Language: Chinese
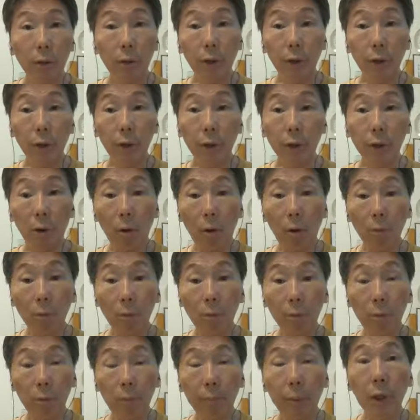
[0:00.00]
是一种
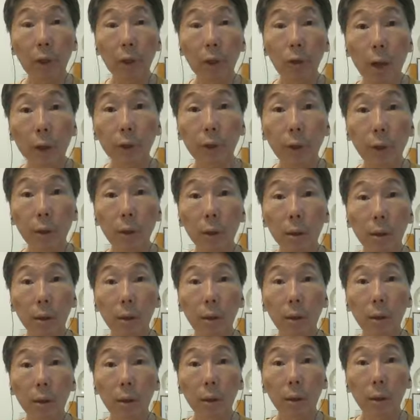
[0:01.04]
拼装
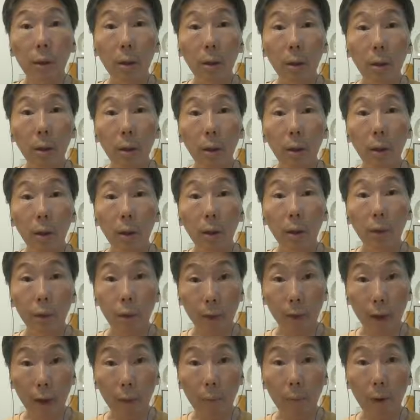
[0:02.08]

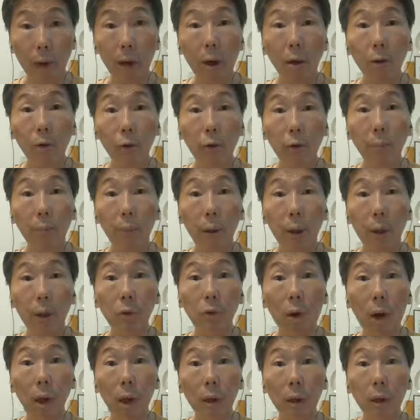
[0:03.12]
车，CM 幺幺就是
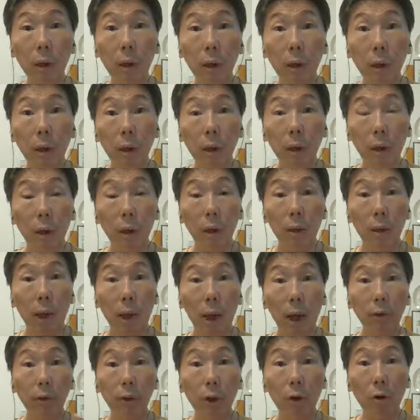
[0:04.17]
拼装的。它
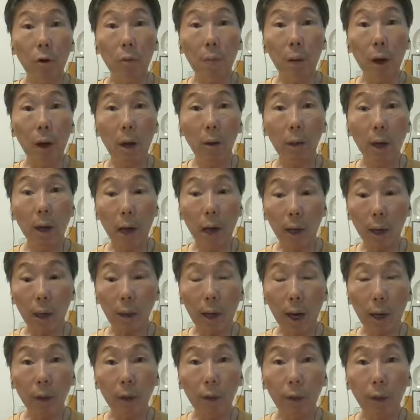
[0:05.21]
的射控炮塔
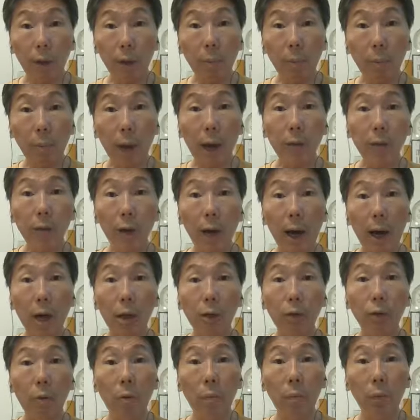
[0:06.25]
跟它的底盘是
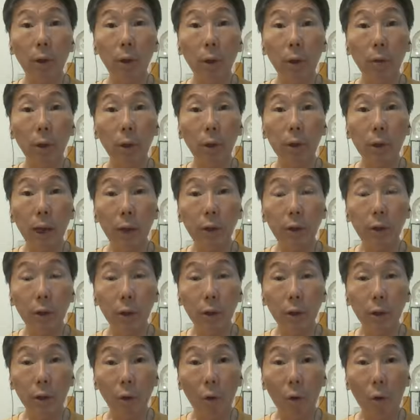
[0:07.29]
两种不同的战
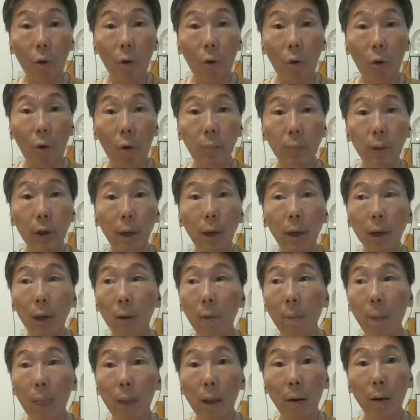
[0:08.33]
车，经过我们
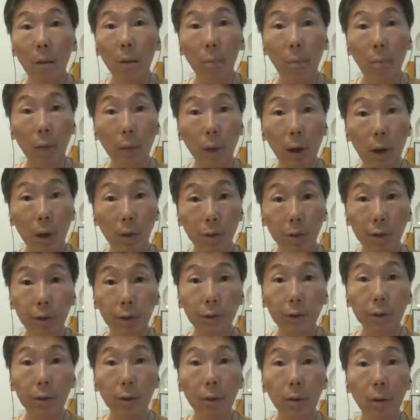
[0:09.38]
不晓得
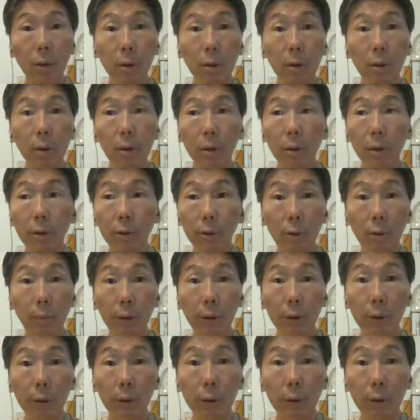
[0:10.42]
是什
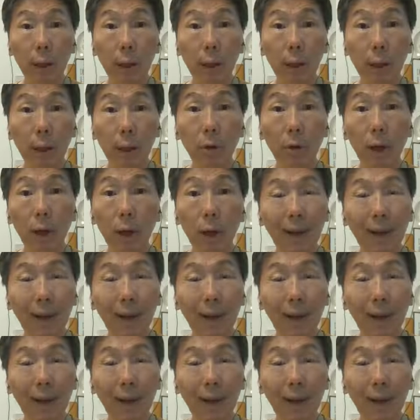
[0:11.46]
么单位